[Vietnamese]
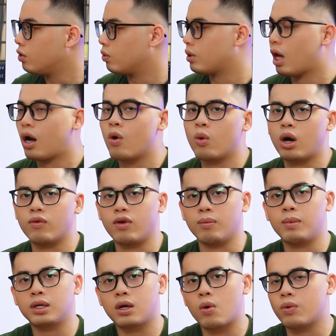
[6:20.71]
chúng ta không cần phải
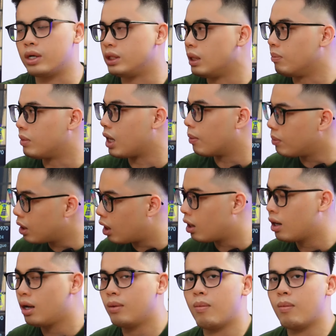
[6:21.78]
mất công để tìm kiếm nữa